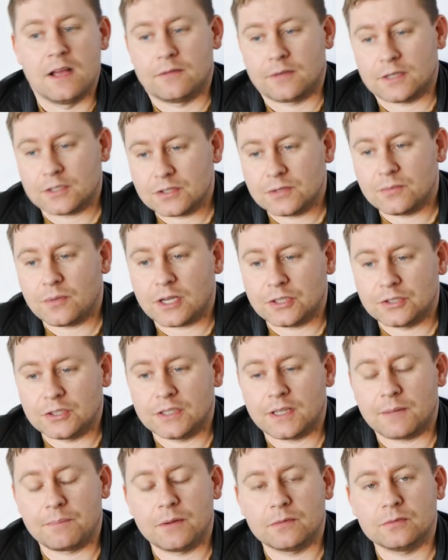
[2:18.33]
W każdym razie
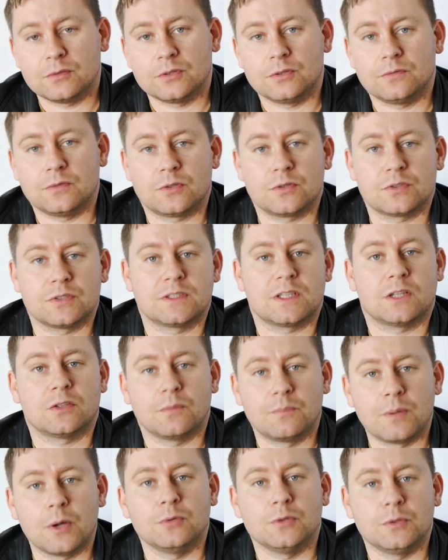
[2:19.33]
na pewno nie
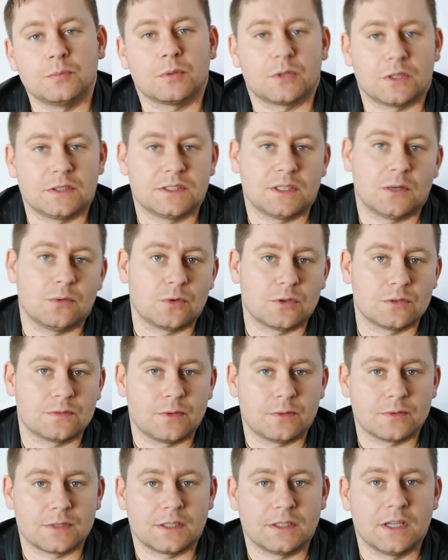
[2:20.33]
wykorzystano pełni potencjału
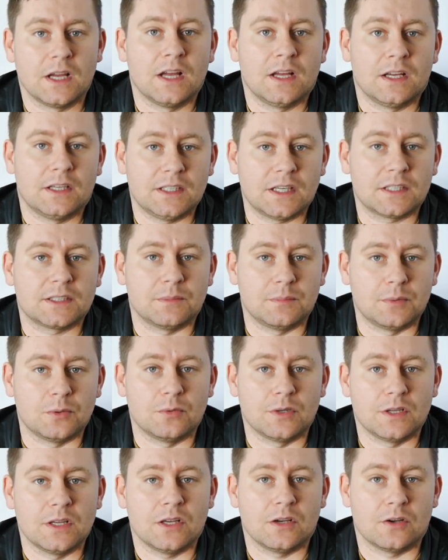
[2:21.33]
rozwiązań, jakie
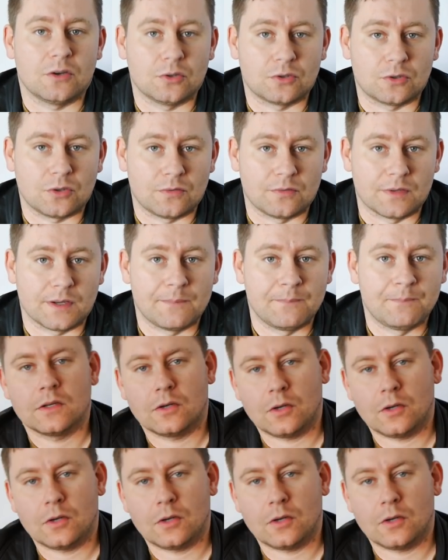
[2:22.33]
były gotowe.